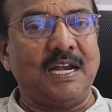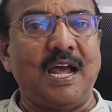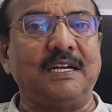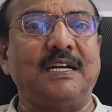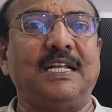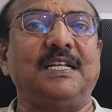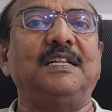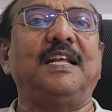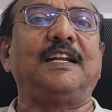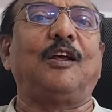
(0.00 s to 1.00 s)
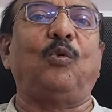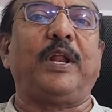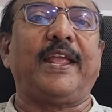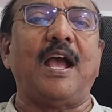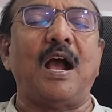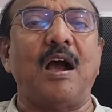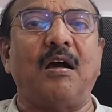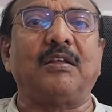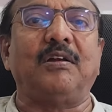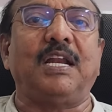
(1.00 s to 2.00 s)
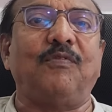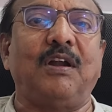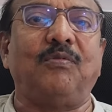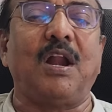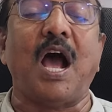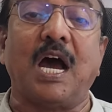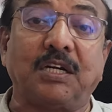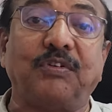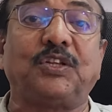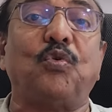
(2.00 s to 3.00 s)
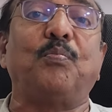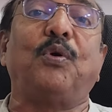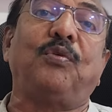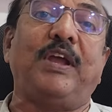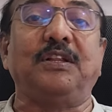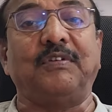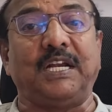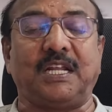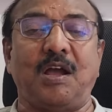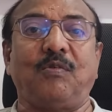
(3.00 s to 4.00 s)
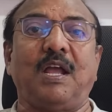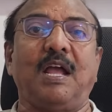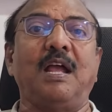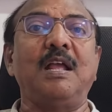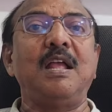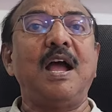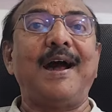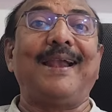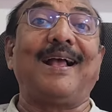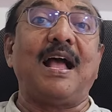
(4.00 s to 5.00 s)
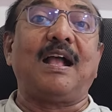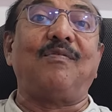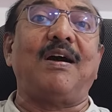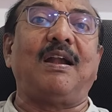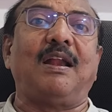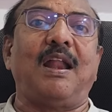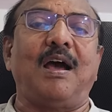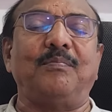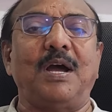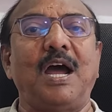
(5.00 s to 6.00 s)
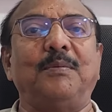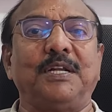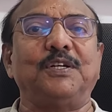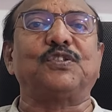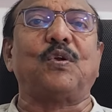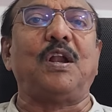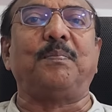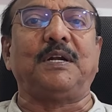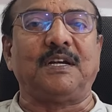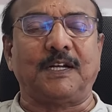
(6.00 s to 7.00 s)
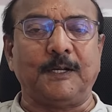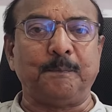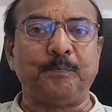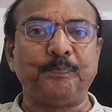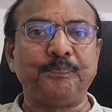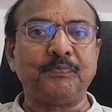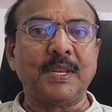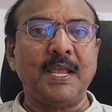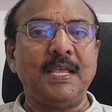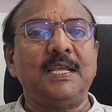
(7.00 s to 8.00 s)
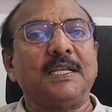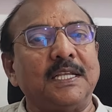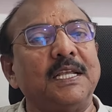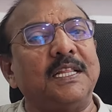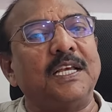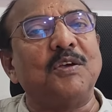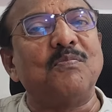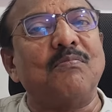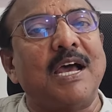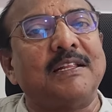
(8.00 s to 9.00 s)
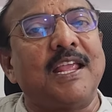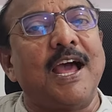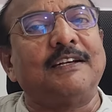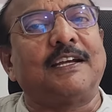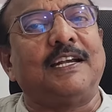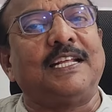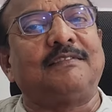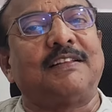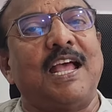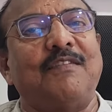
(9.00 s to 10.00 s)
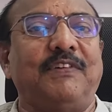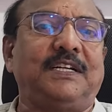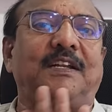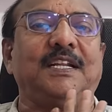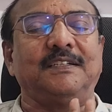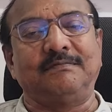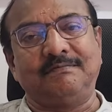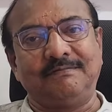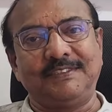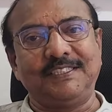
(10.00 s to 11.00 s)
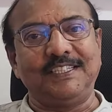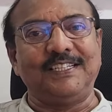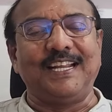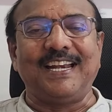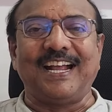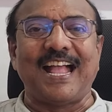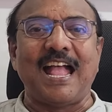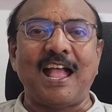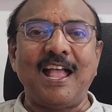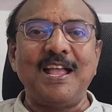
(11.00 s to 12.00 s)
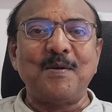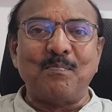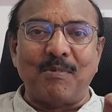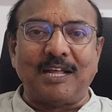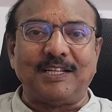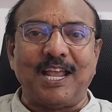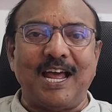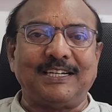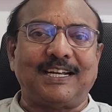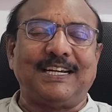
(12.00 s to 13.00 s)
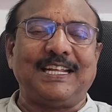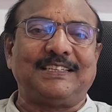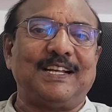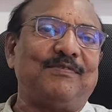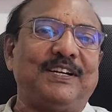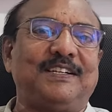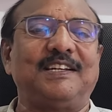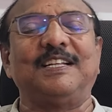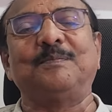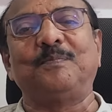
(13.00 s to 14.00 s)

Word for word: நாலில் இந்தியர்களுடைய ஆயுள் எவ்வளவுன்னா அறுபத்தி ஒம்பது வயது வரைக்கும் அவங்க அழகாக வாழலாம் அப்படின்னு சொல்லப்பட்டிருக்கு இது மதியால் கிடைத்த வெற்றி இது என்னங்க மதியால் கிடைத்த வெற்றி